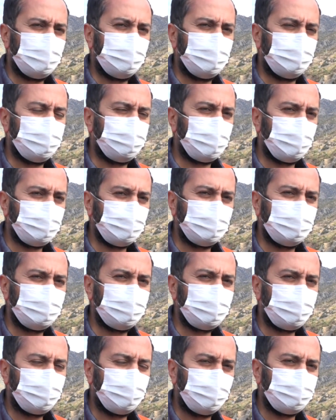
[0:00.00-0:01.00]
E,
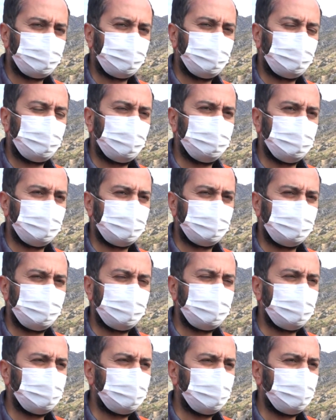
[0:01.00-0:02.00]
projenin kontrollük
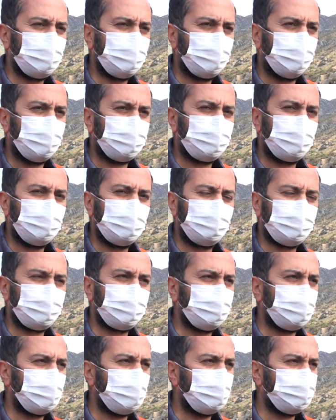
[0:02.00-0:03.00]
firmasıyız. Kontrol
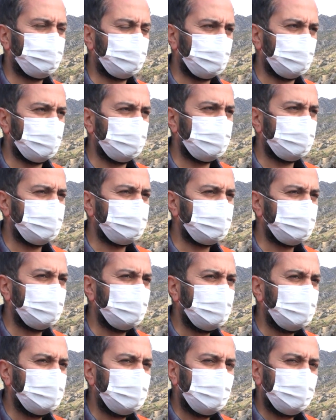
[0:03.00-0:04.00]
amaçlı bur buradayız.
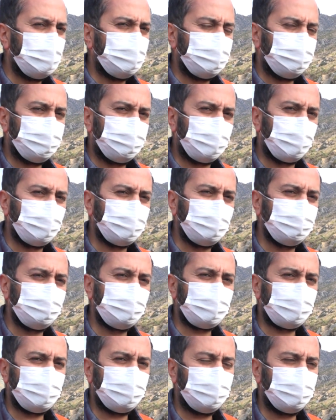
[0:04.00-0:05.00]

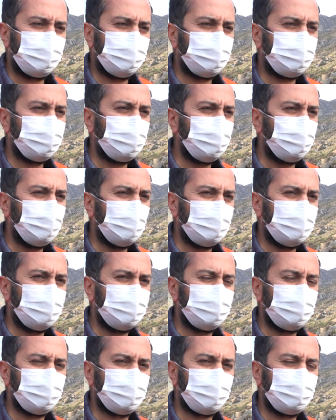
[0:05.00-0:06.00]
Projemiz e,
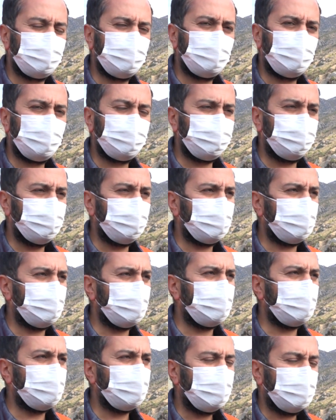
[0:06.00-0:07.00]
Türkiye'nin dışında
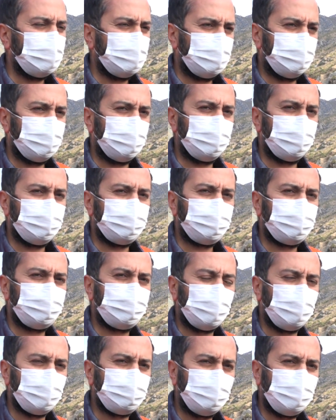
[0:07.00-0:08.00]
dünyada e,
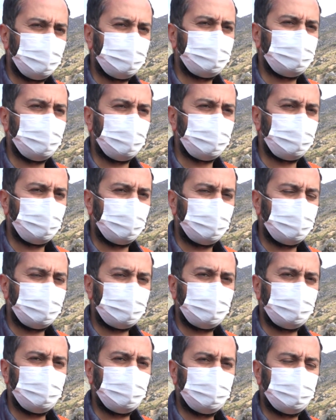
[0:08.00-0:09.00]
çalışma tarzı olarak
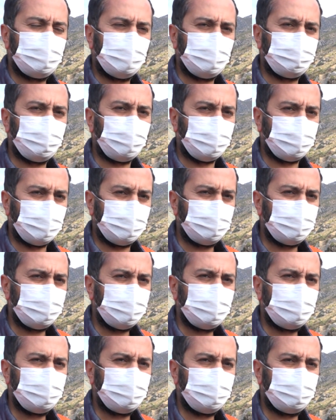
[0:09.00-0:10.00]
tek projedir.
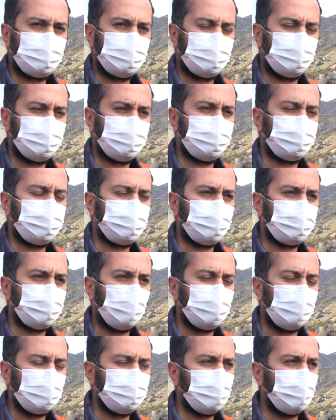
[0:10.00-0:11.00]
E,
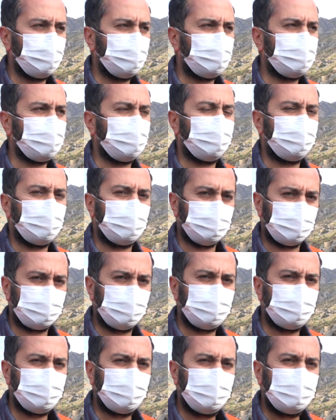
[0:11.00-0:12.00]
toplamda 12 tane ayağımız
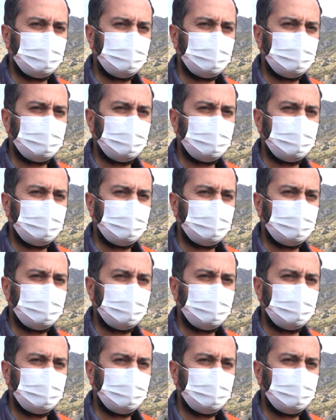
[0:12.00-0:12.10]
var.